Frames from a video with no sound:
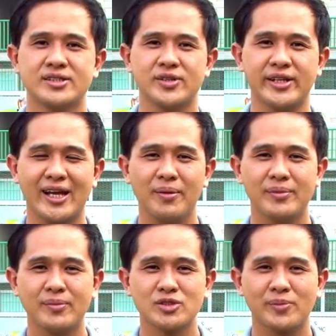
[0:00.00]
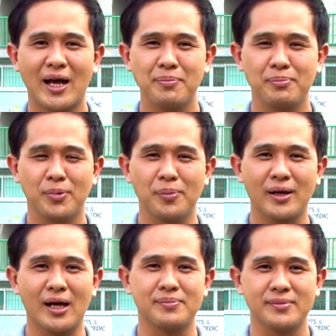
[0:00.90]
สวัสดีครับ ท่านผู้ชมครับ พบ
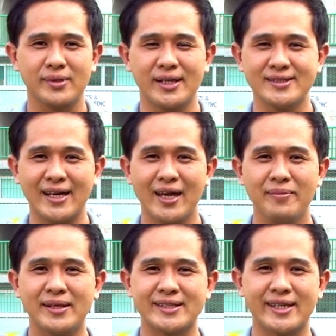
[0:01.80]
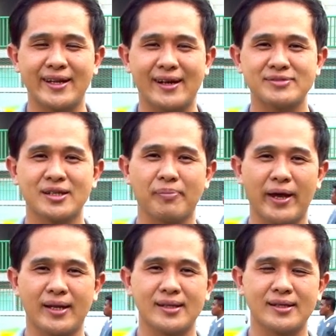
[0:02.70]
กับ i n s i ์บีจีนะครับ ซึ่ง
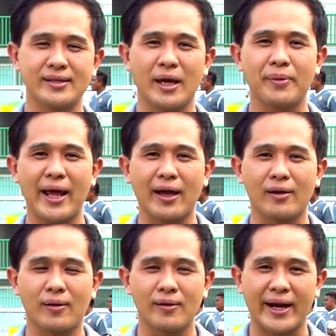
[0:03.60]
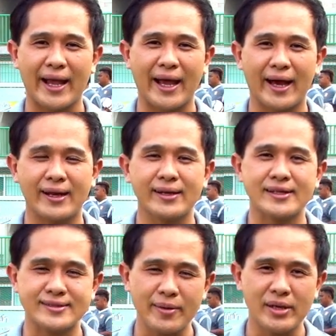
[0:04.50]
เป็นเทปแรกของรายการ
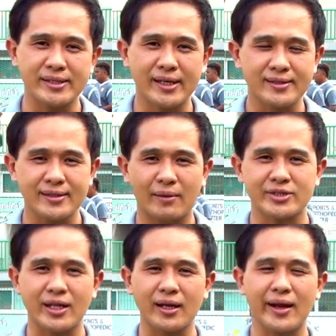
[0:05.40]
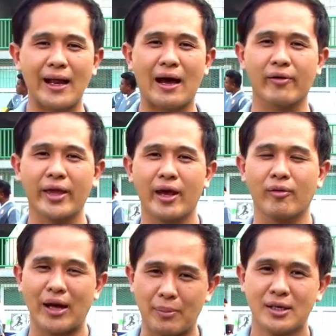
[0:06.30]
i n s i ์บีจีซึ่งนำเสนอเรื่องราว เกี่
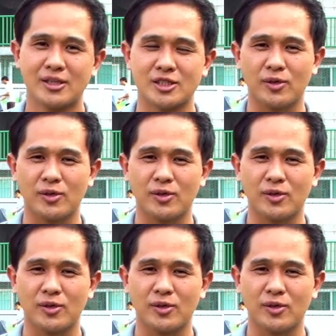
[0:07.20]
ยวกับ ส